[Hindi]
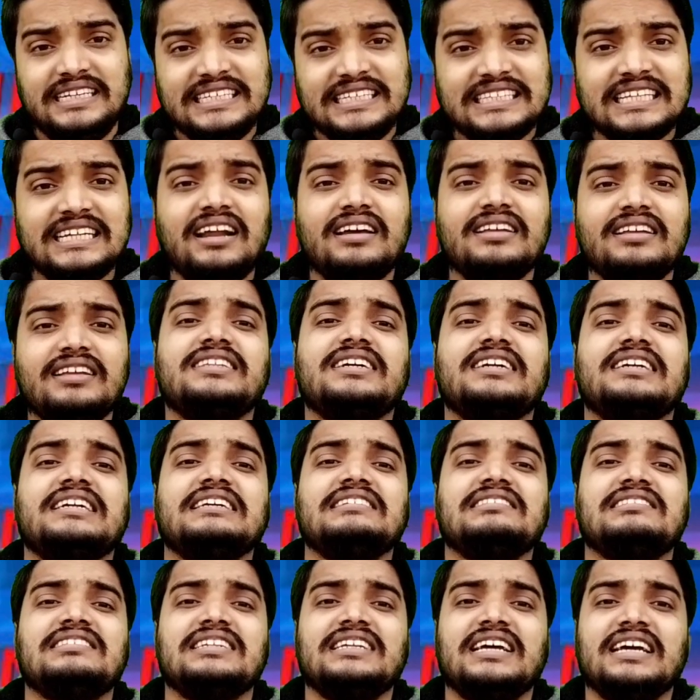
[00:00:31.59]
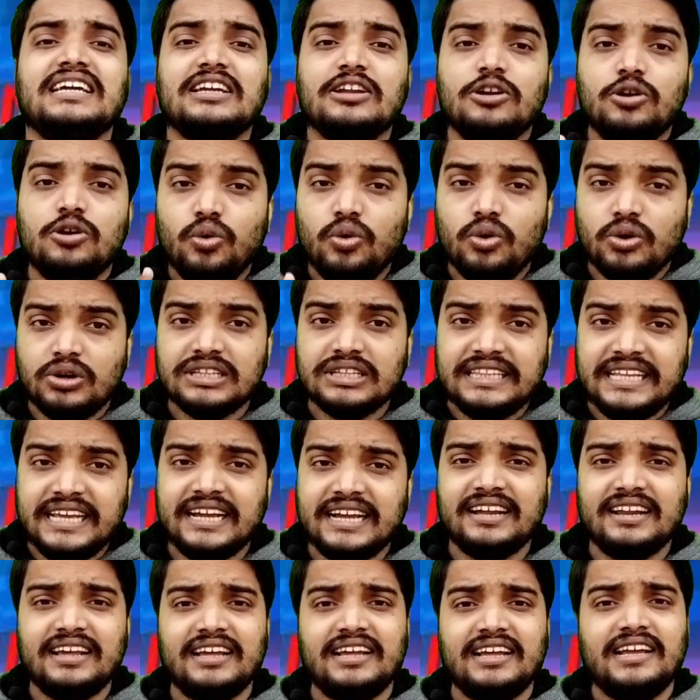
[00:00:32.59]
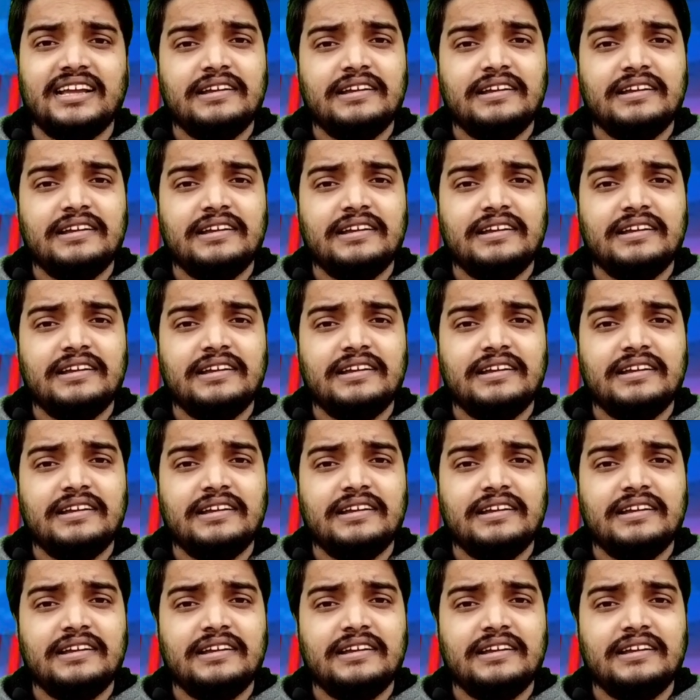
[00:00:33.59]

इतना ज़्यादा टेंशन है कि लोग देख रहे